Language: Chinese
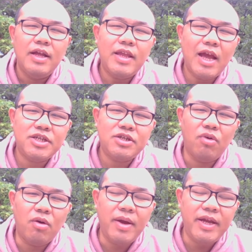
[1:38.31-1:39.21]
但是
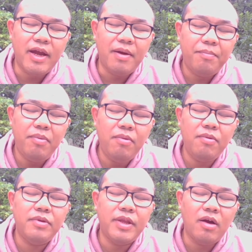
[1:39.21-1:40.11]
我们也
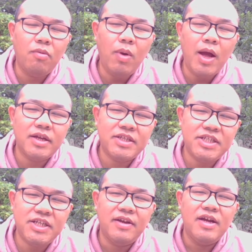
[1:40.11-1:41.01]
不能忘
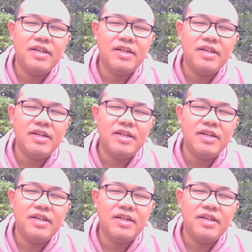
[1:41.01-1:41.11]
记，